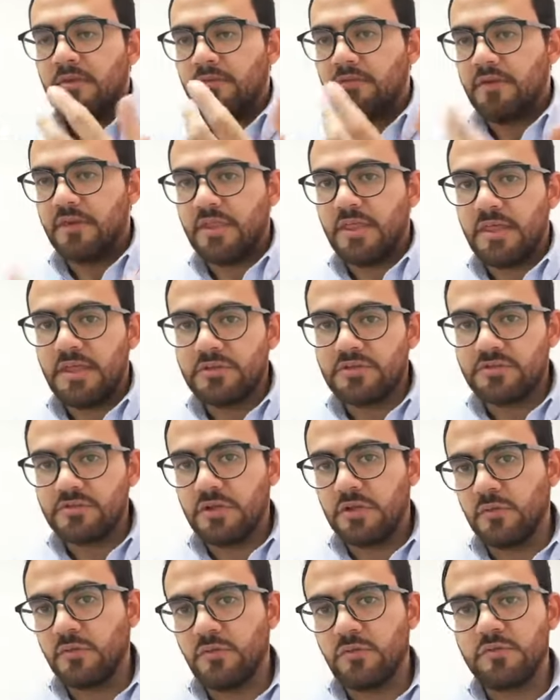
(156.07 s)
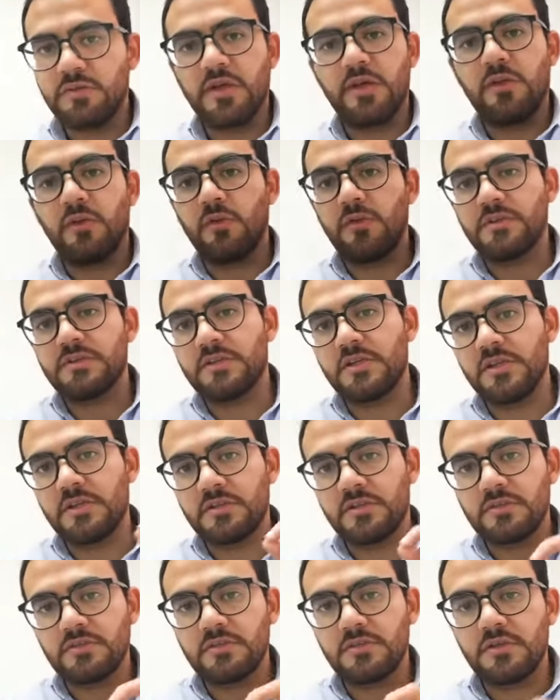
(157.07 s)
fe de hechos de algún notario en
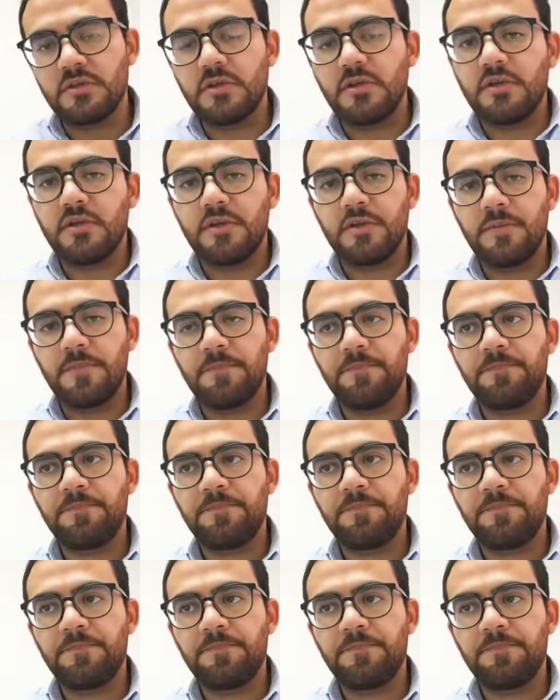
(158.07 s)
ciertos eh,